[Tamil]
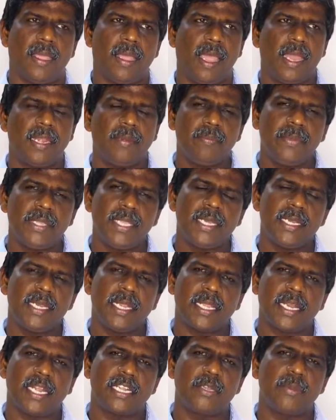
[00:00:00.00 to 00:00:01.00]
அன்பு என்ற
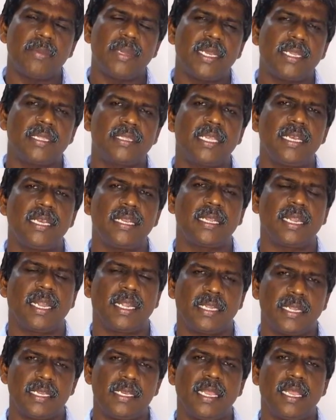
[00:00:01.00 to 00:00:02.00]
கட்டுமானத்தில்
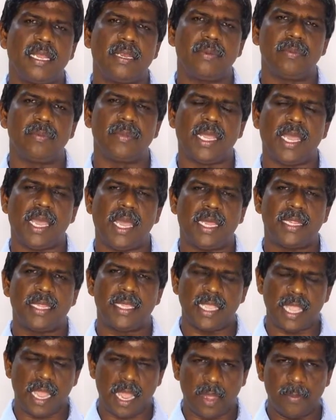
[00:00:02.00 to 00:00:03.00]
கட்டினாலும்
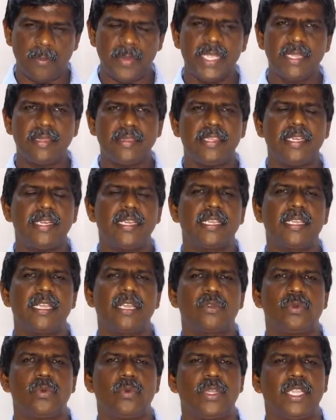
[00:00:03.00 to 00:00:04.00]
அதை
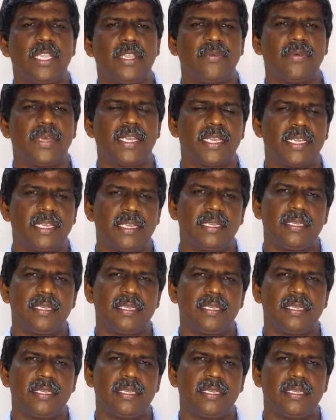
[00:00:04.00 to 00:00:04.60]
அமைத்தெடுக்கக்கூடியவர்